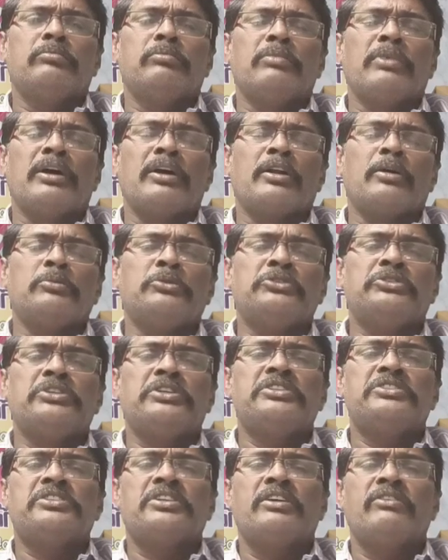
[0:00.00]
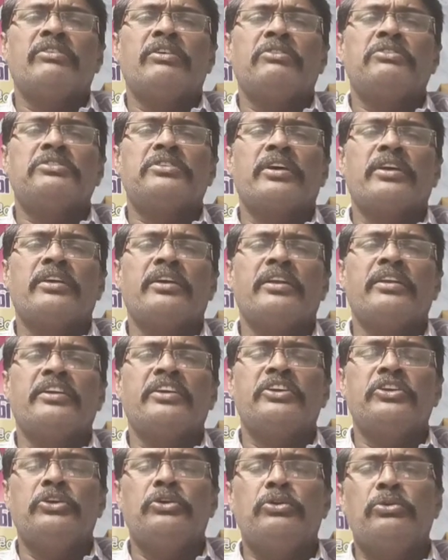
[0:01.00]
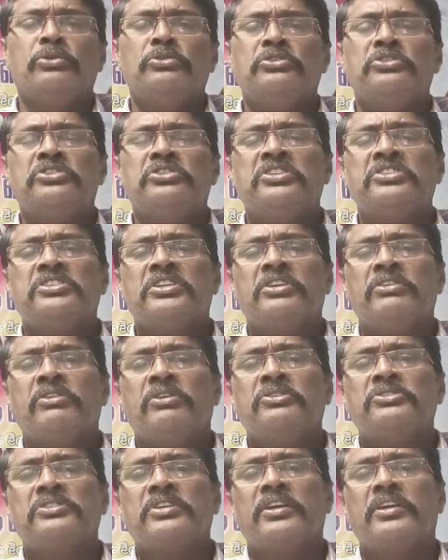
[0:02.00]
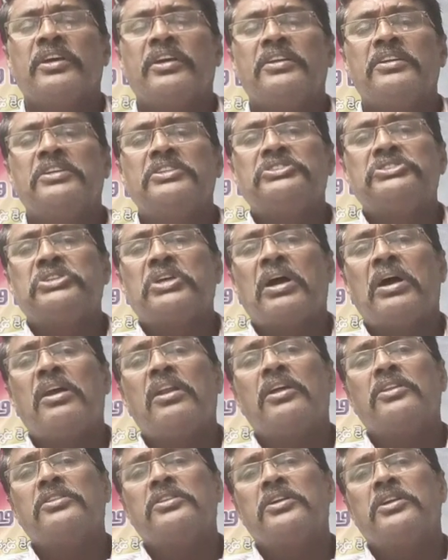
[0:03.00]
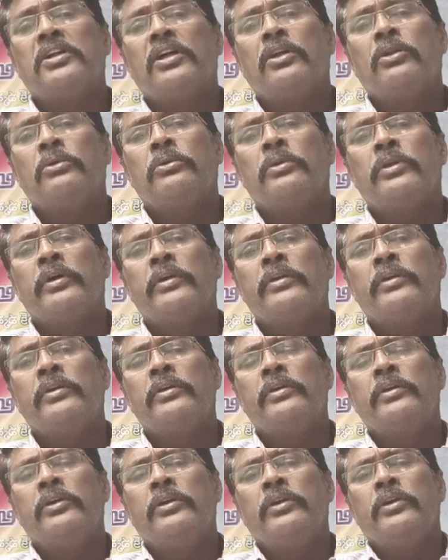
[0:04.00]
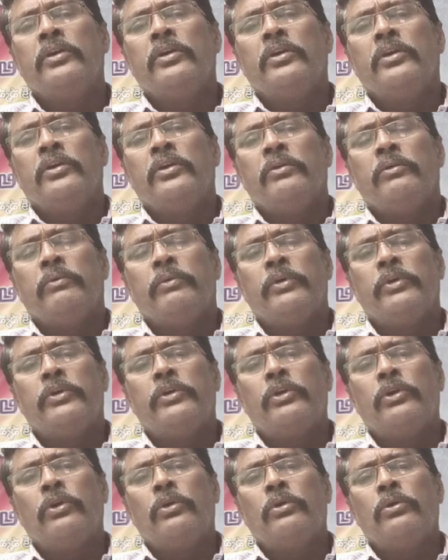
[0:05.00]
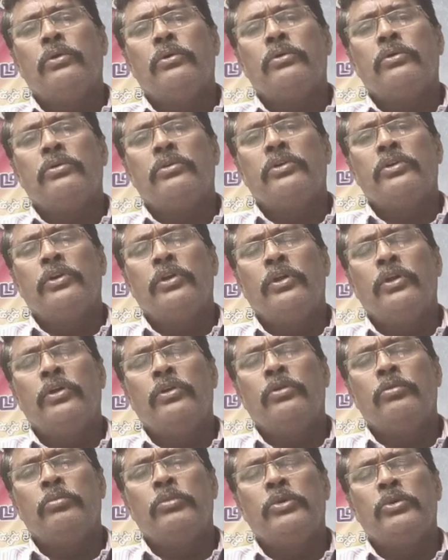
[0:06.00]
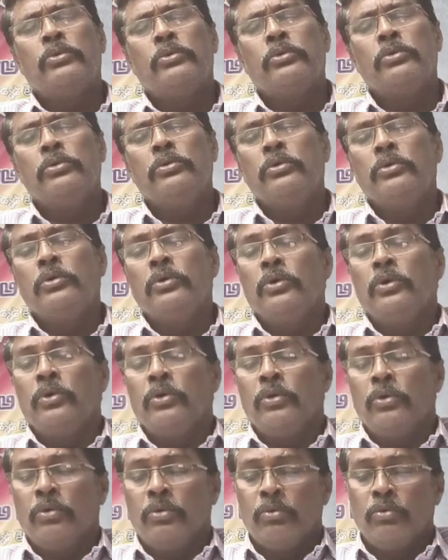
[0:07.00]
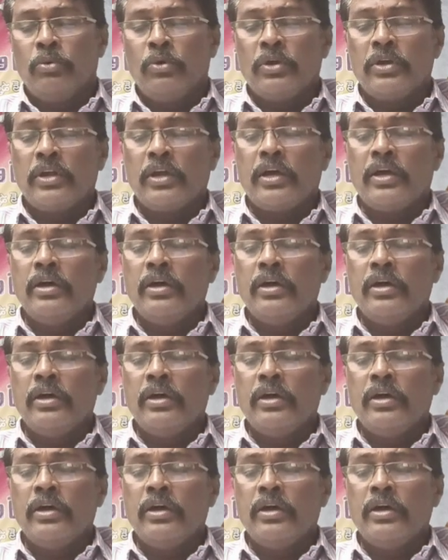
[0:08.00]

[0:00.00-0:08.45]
మనము చేసిన వ్యవసాయానికి ఈరోజు చేసే వ్యవసాయానికి చాలా తేడాలు ఉన్నాయి వీటిల్లో నేను మీకు ఒక